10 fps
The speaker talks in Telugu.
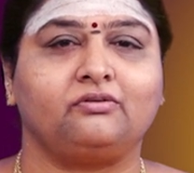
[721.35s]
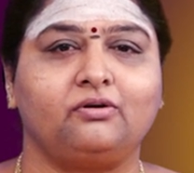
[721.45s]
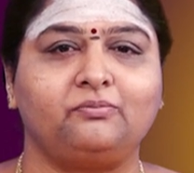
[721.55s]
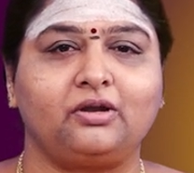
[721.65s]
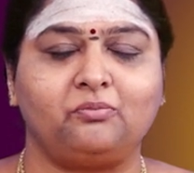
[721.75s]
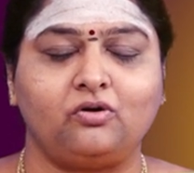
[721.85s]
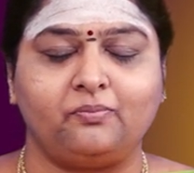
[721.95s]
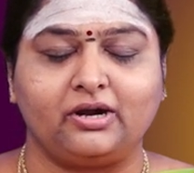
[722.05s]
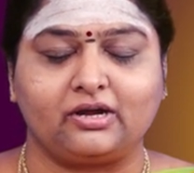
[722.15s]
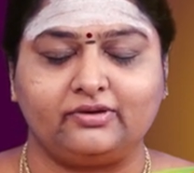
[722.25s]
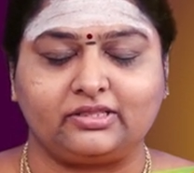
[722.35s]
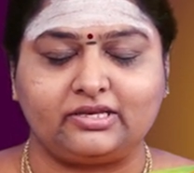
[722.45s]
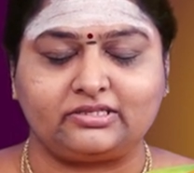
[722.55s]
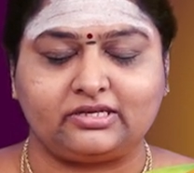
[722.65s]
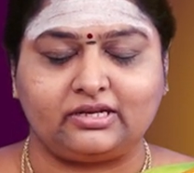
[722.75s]
ఓం నమో భగవతే
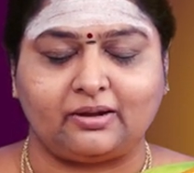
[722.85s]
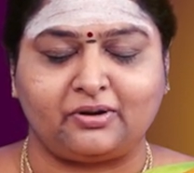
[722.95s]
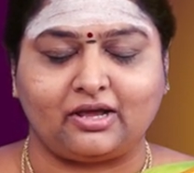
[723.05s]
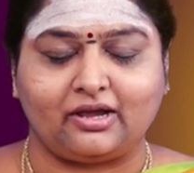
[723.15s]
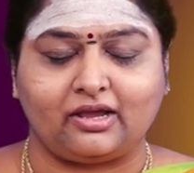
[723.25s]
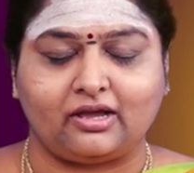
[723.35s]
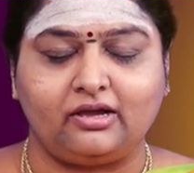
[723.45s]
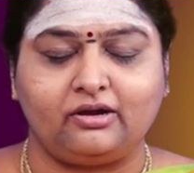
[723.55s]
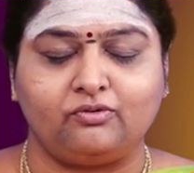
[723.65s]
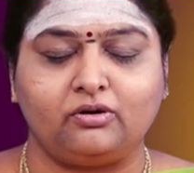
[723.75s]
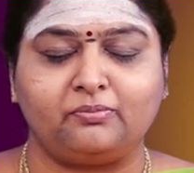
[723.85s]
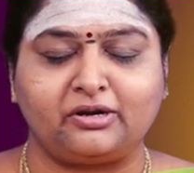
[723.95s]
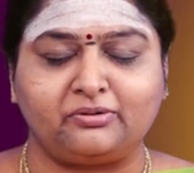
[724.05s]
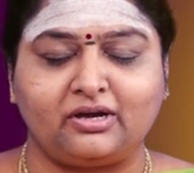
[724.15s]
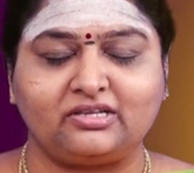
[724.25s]
శ్రీరమణాయ ఓం
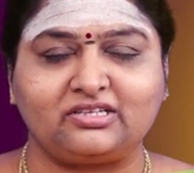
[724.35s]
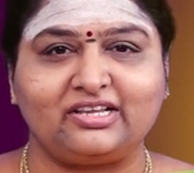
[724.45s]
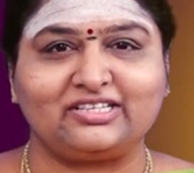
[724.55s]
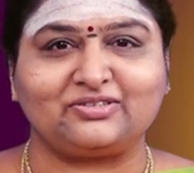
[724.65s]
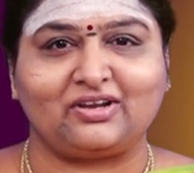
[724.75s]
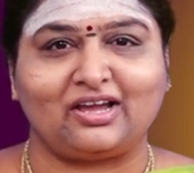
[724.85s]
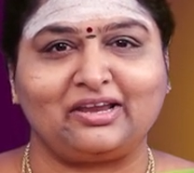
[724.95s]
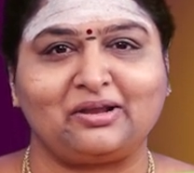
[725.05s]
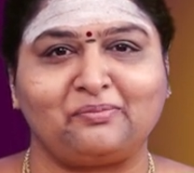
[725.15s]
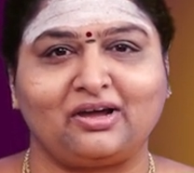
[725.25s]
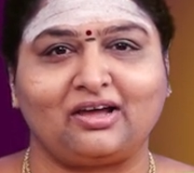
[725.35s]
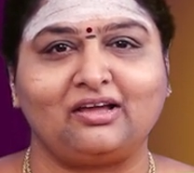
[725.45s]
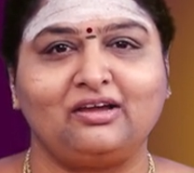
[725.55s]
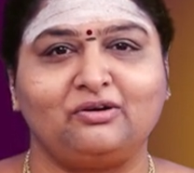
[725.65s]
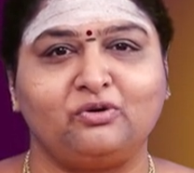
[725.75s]
అరుణాచలేశ్వరాయ నమ
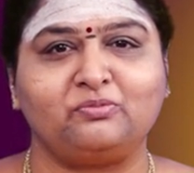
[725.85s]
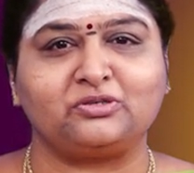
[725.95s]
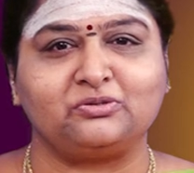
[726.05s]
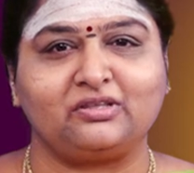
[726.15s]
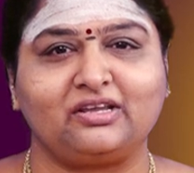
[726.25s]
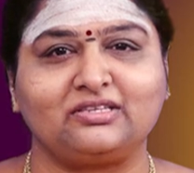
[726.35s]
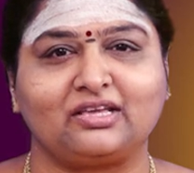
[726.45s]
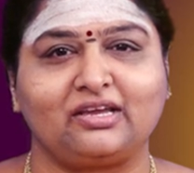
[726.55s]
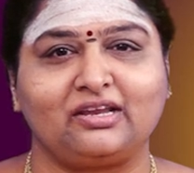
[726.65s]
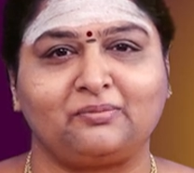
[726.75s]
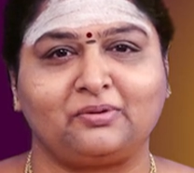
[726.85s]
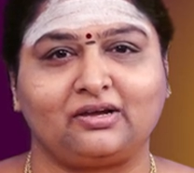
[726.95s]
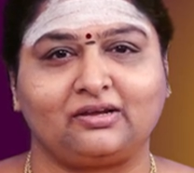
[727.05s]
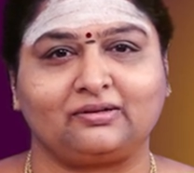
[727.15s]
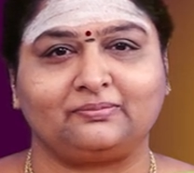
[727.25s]
ఓం సుందరేశాయ నమ